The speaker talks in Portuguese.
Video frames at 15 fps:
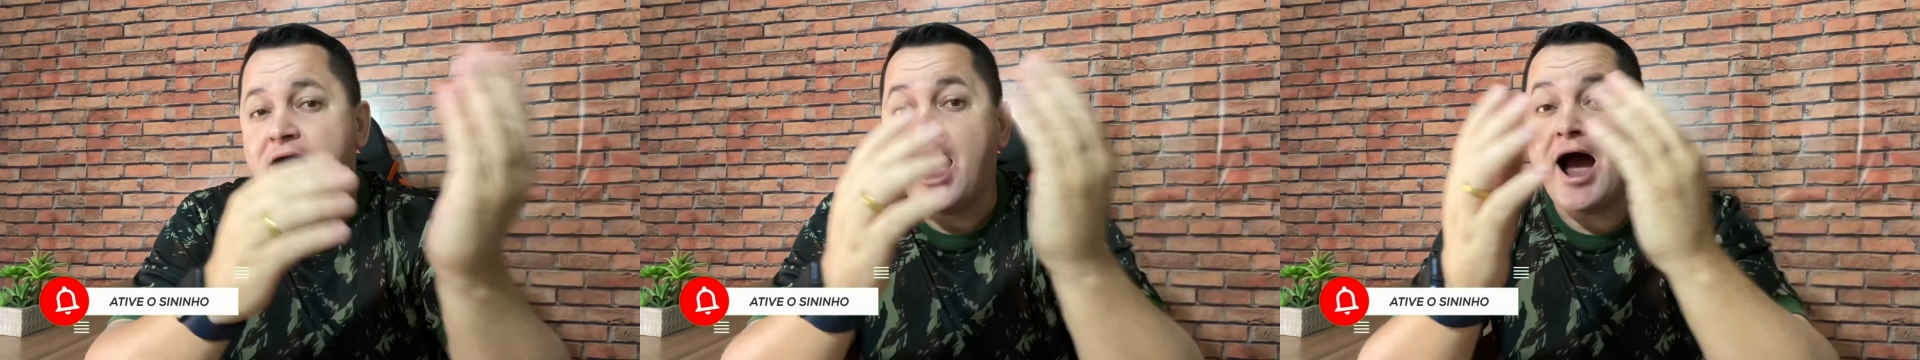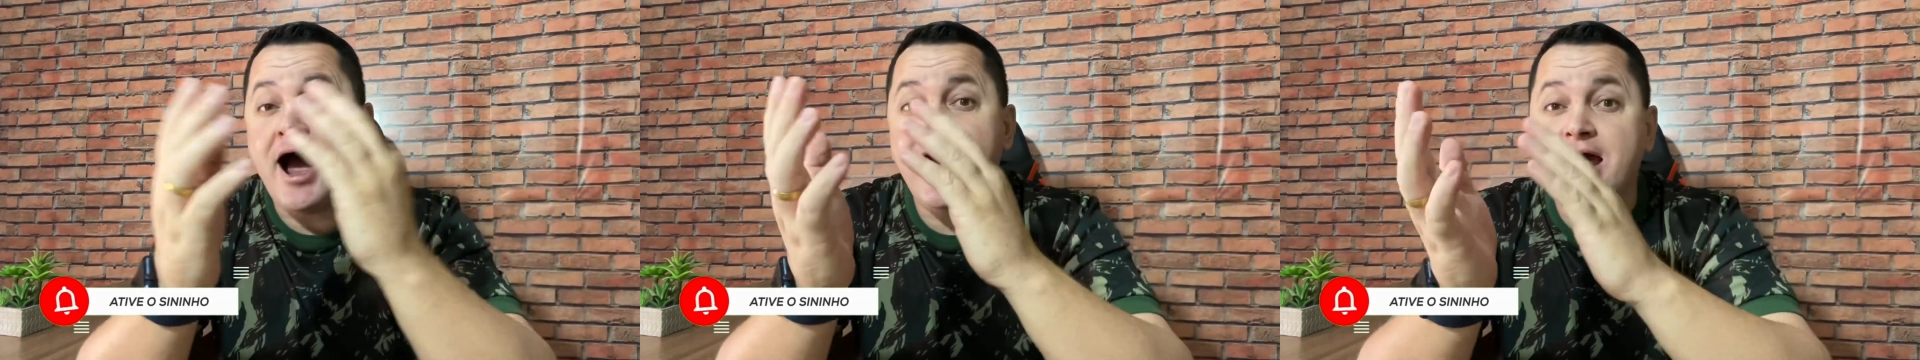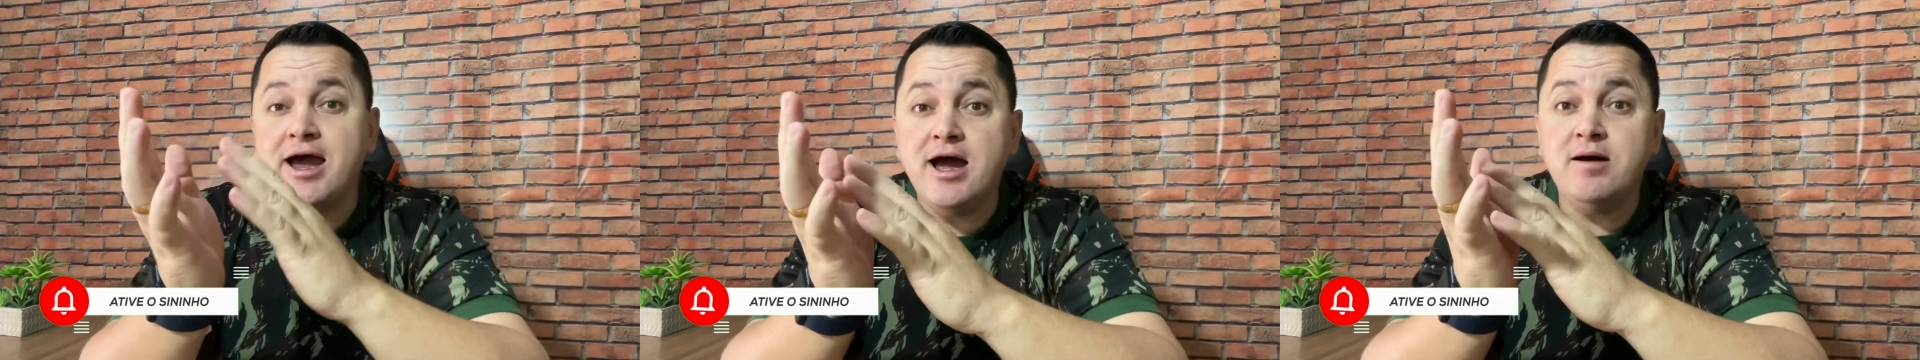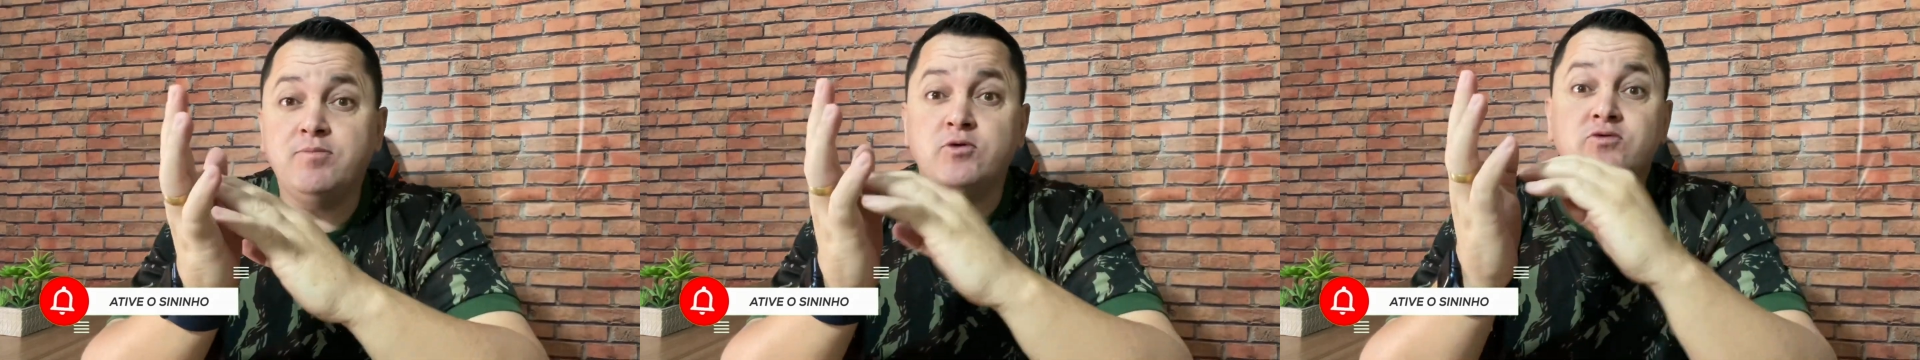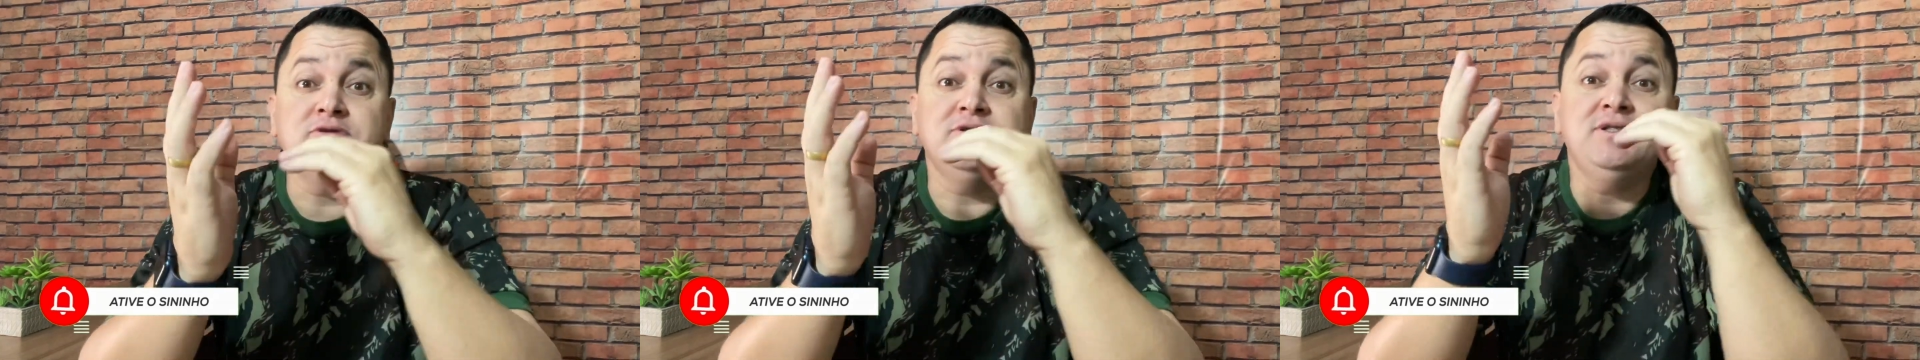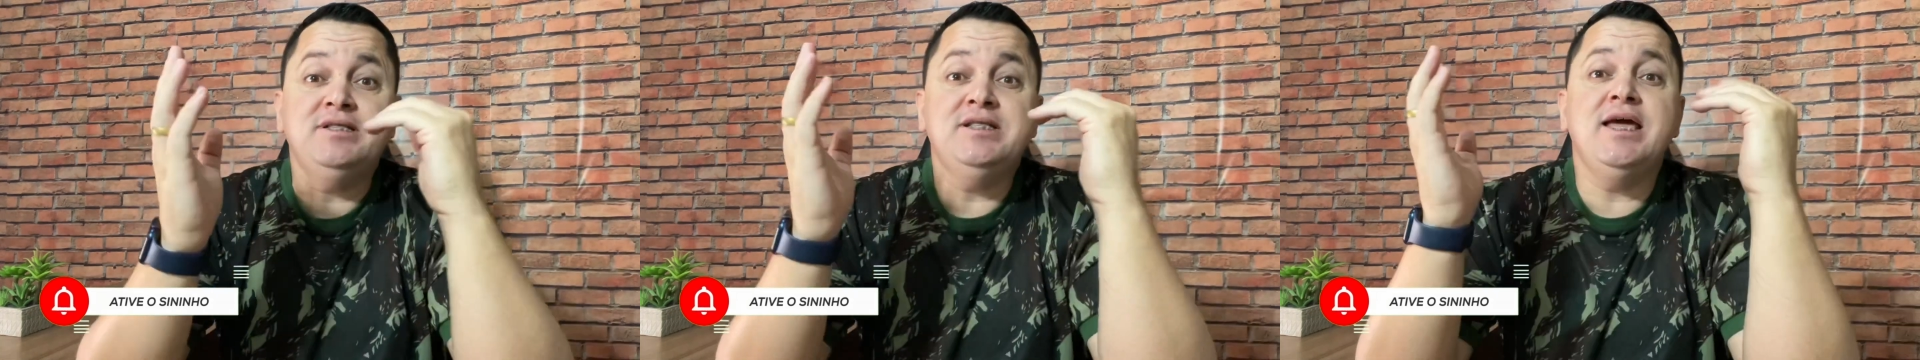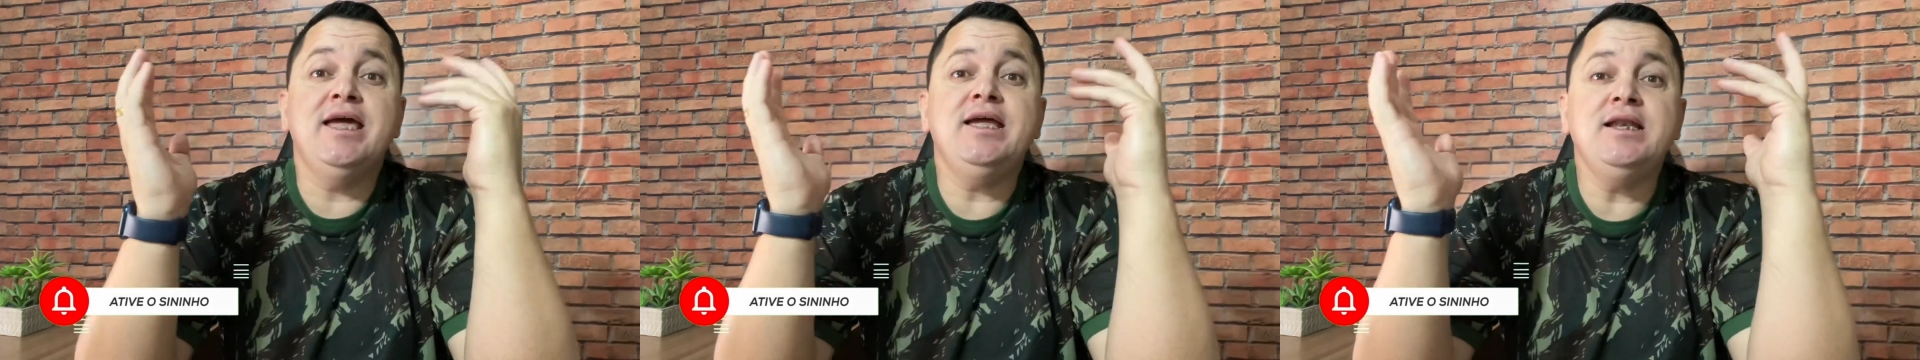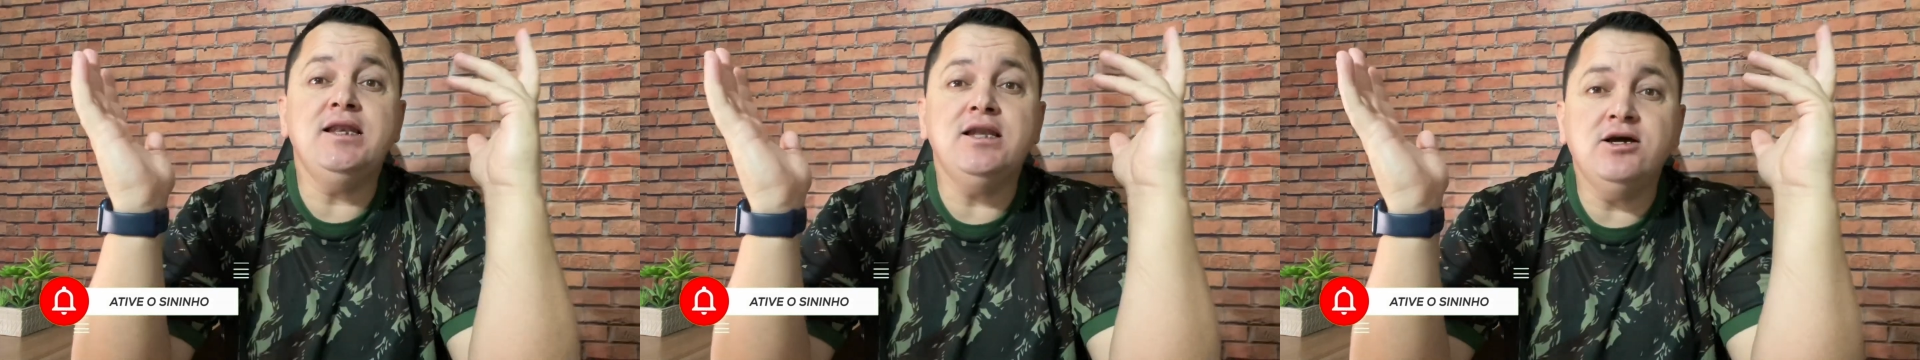A Apple
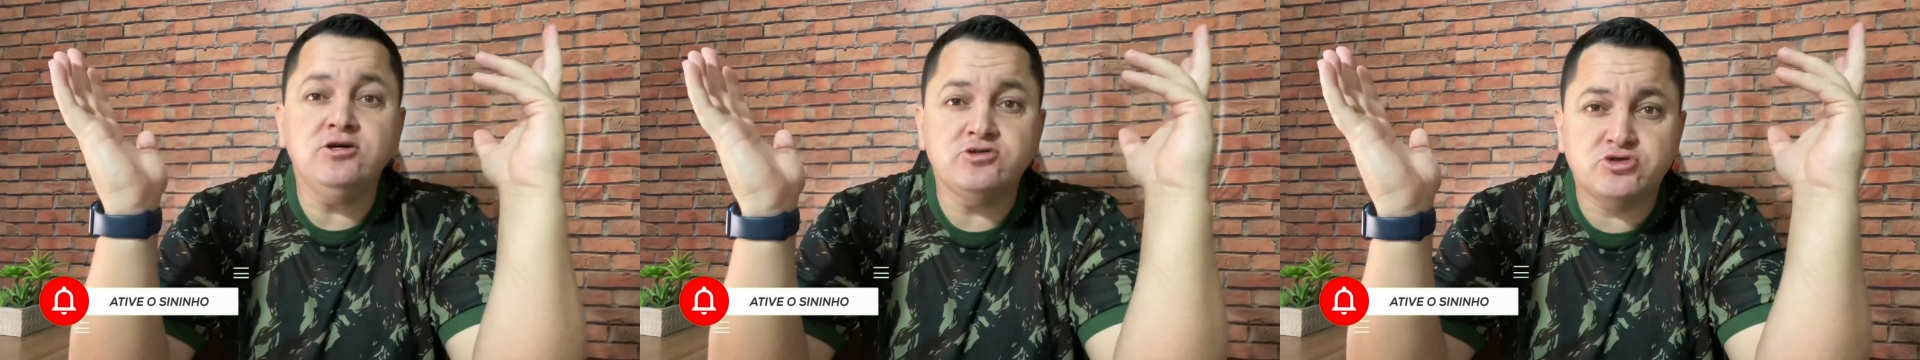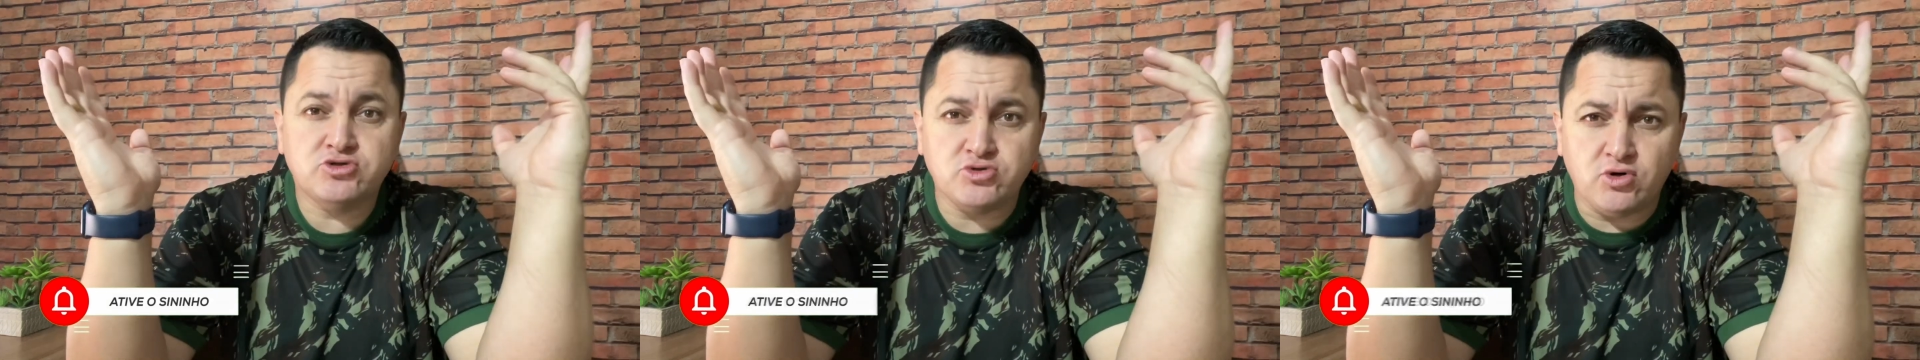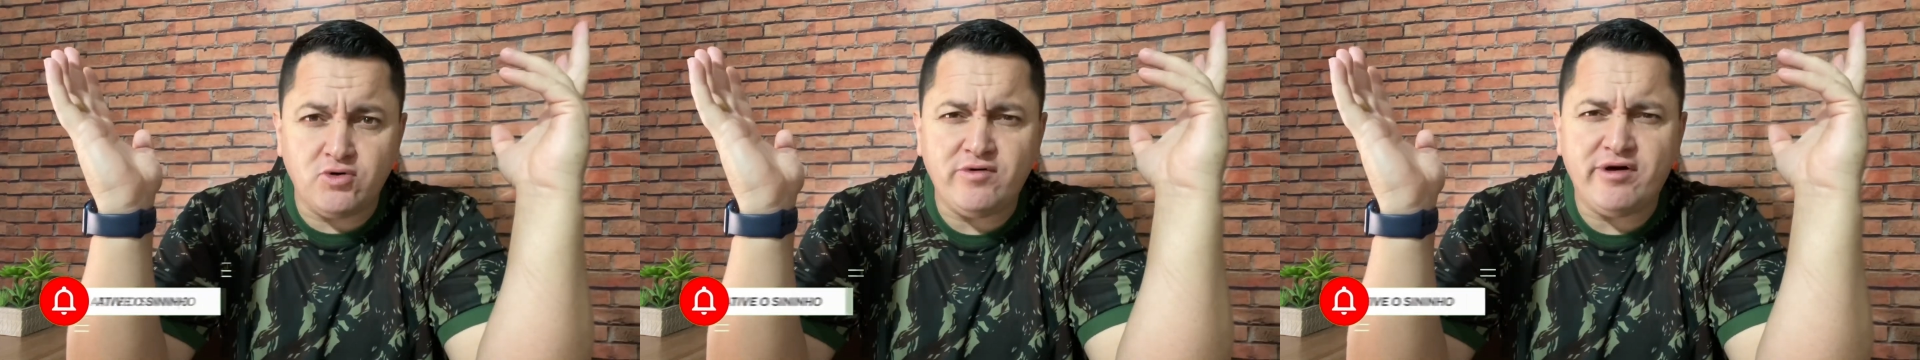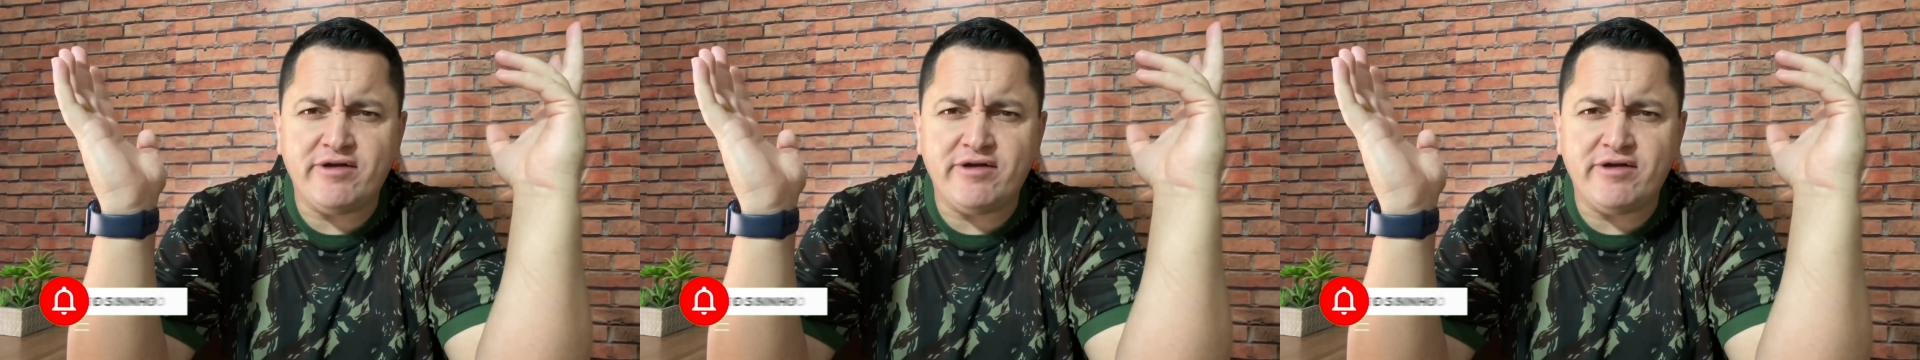nem lançou